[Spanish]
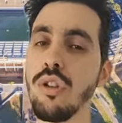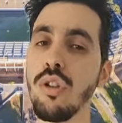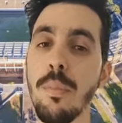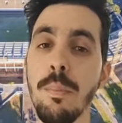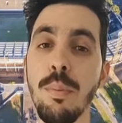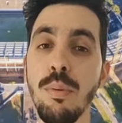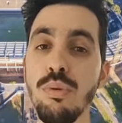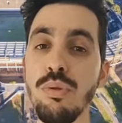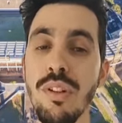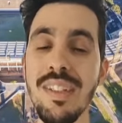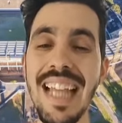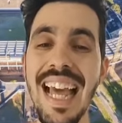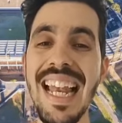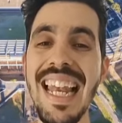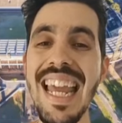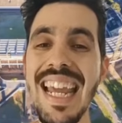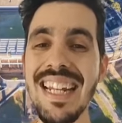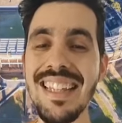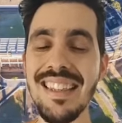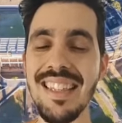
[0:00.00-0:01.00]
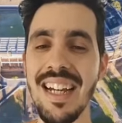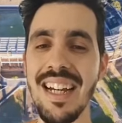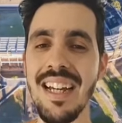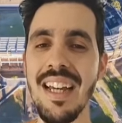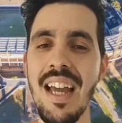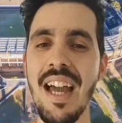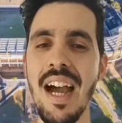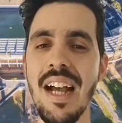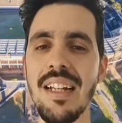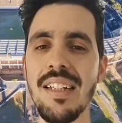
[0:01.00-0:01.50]
Eso puso en
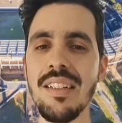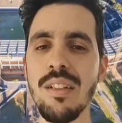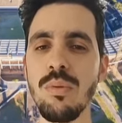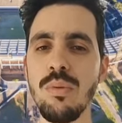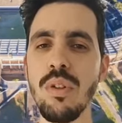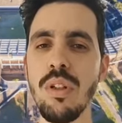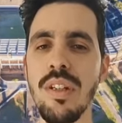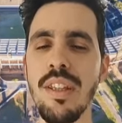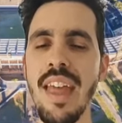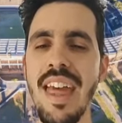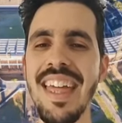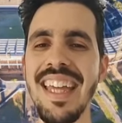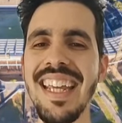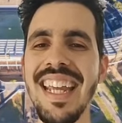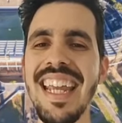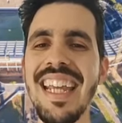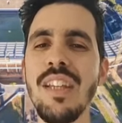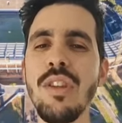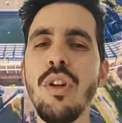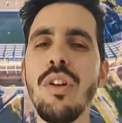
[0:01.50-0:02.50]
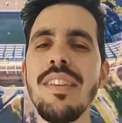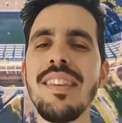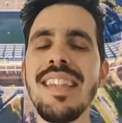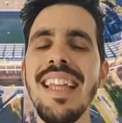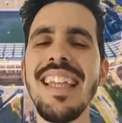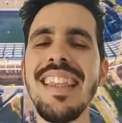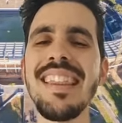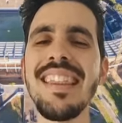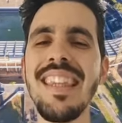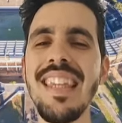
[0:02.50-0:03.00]
alerta a las autoridades que no
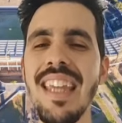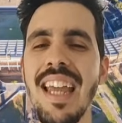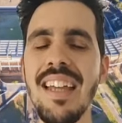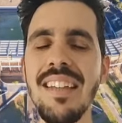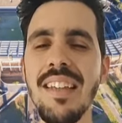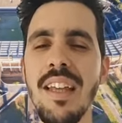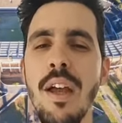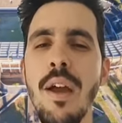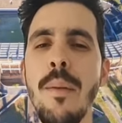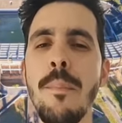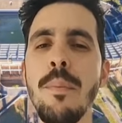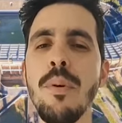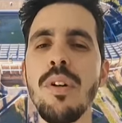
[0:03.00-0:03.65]
entendían